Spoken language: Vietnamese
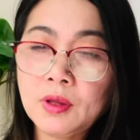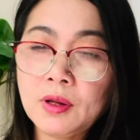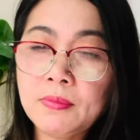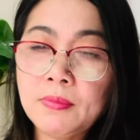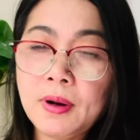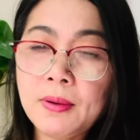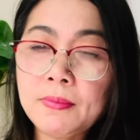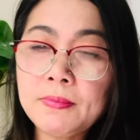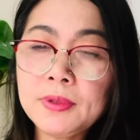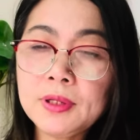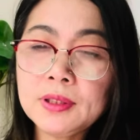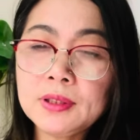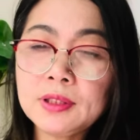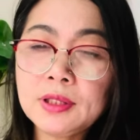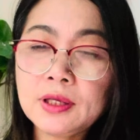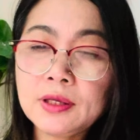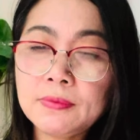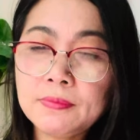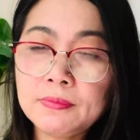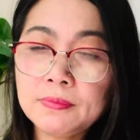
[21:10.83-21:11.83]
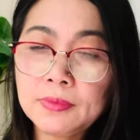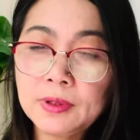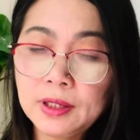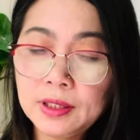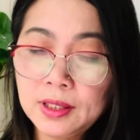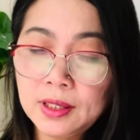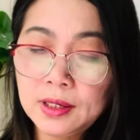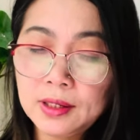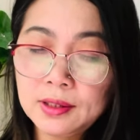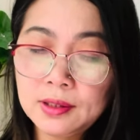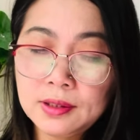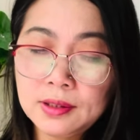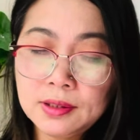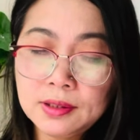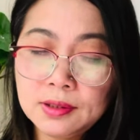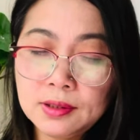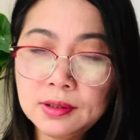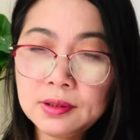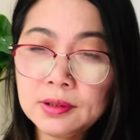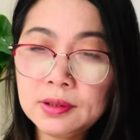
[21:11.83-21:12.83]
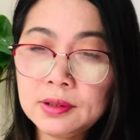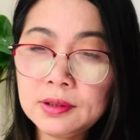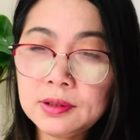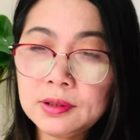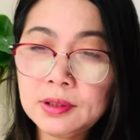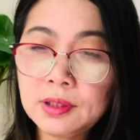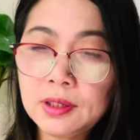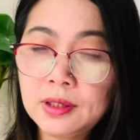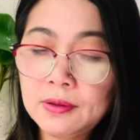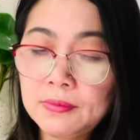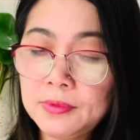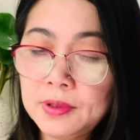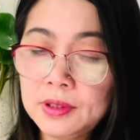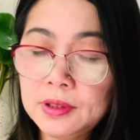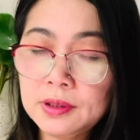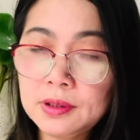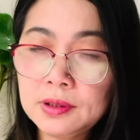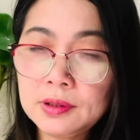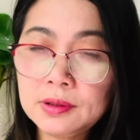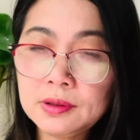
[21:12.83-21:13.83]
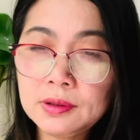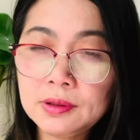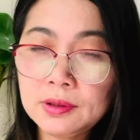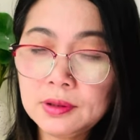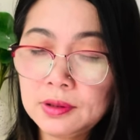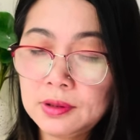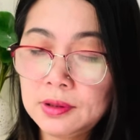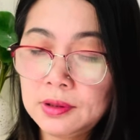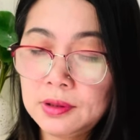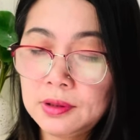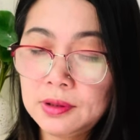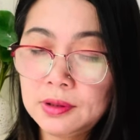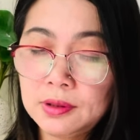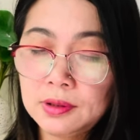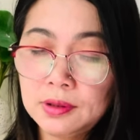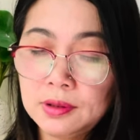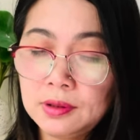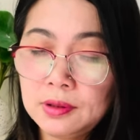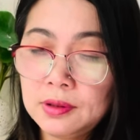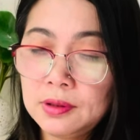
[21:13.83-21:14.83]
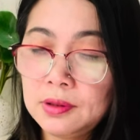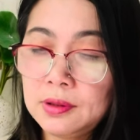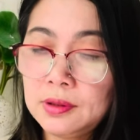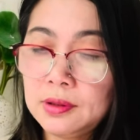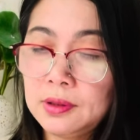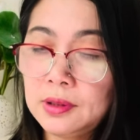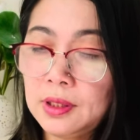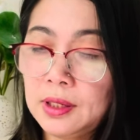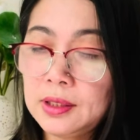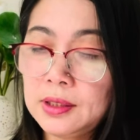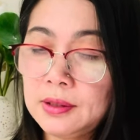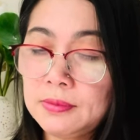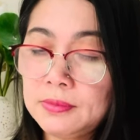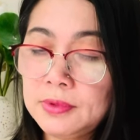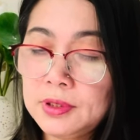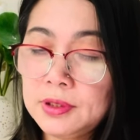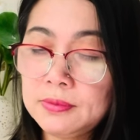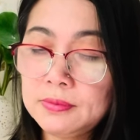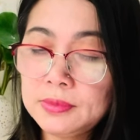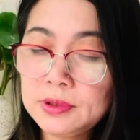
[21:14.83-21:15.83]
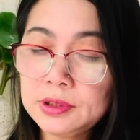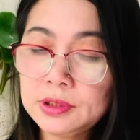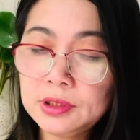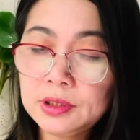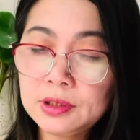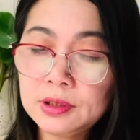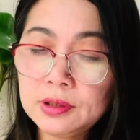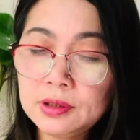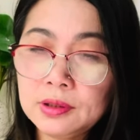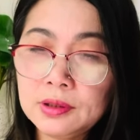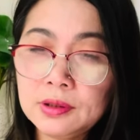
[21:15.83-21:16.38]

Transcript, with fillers: bấm lên tìm cả nhà ơi nó nó tìm nó nhảy tầm lum hết trơn